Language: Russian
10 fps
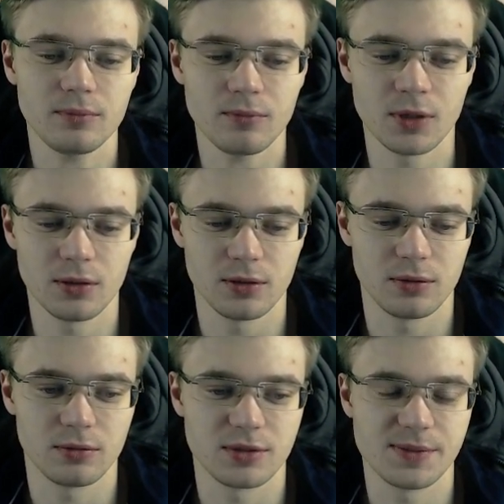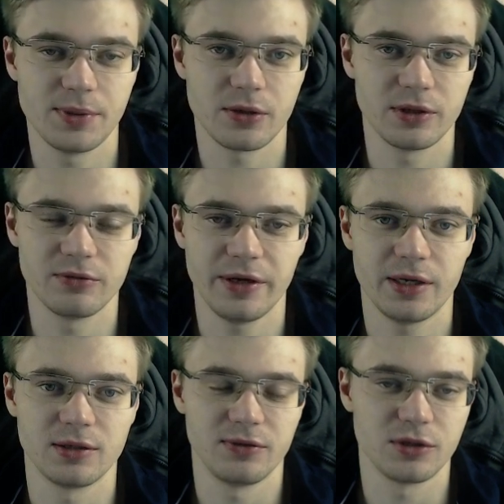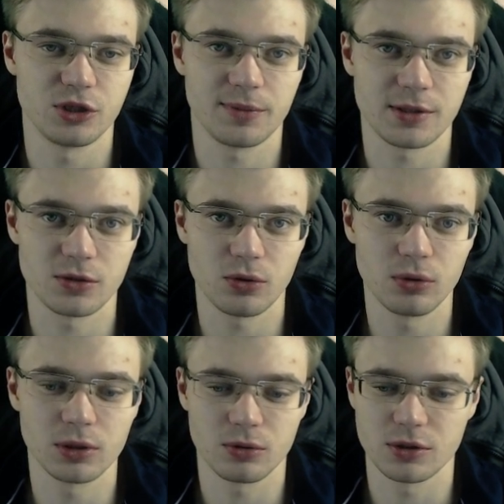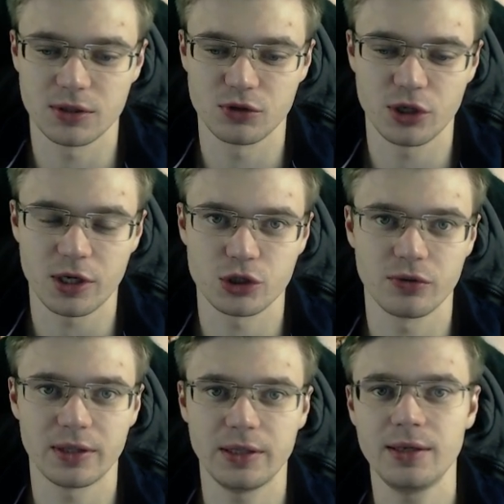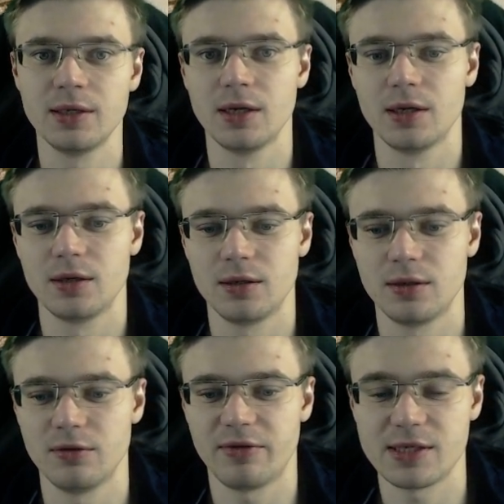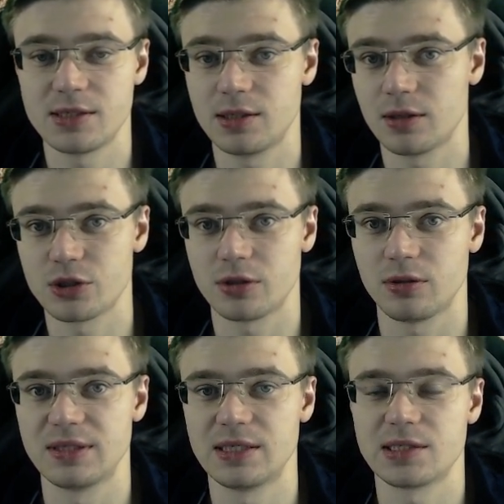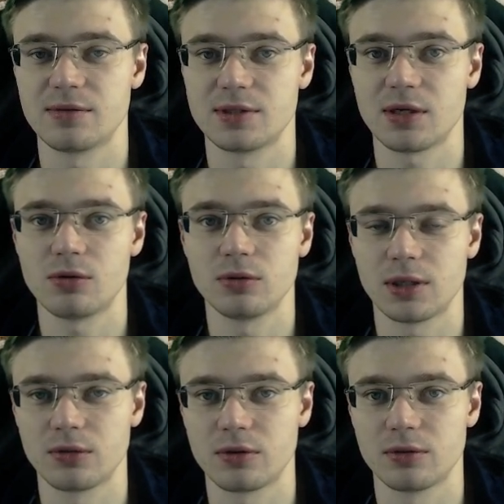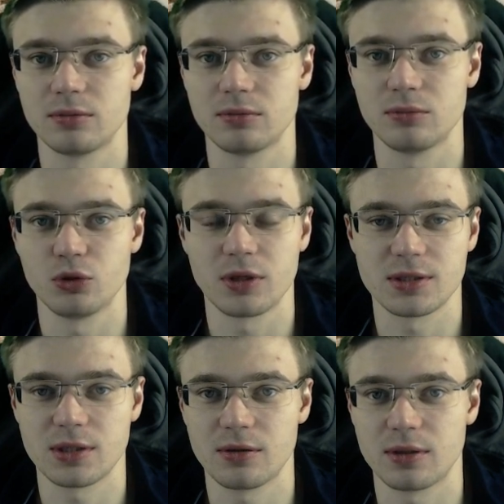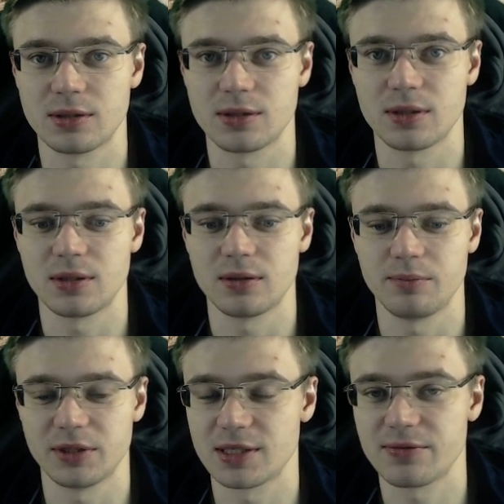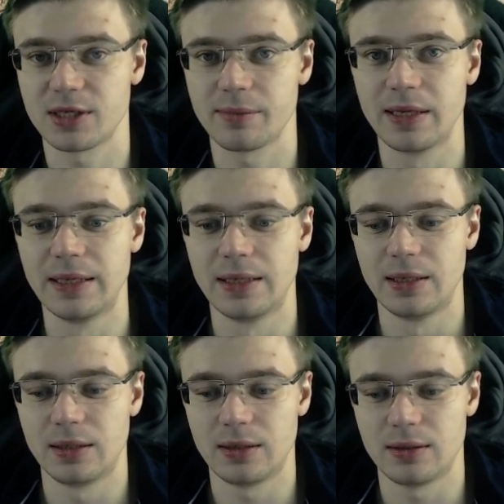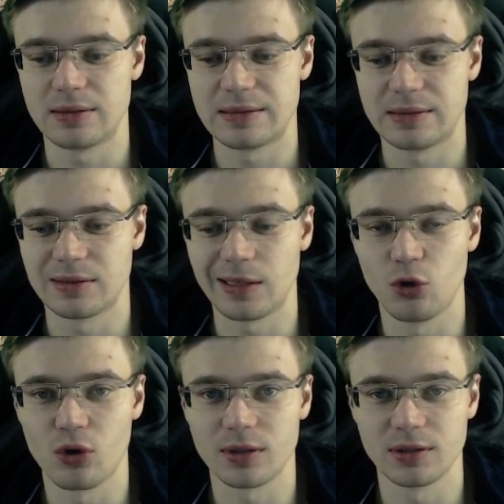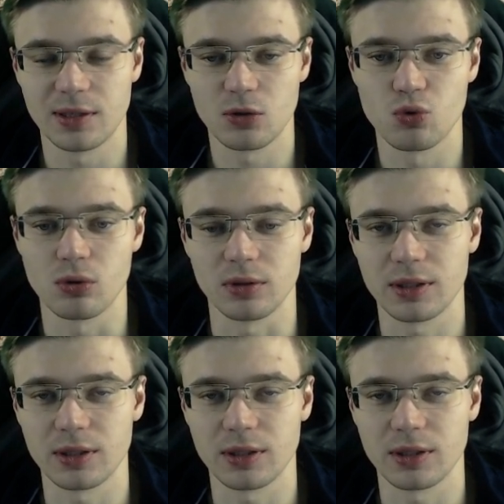Э, с 1 января 2017 года, то есть со вчерашнего дня, э, в России начал действовать закон, который многие знают как э, под названием э, «Налог на Google».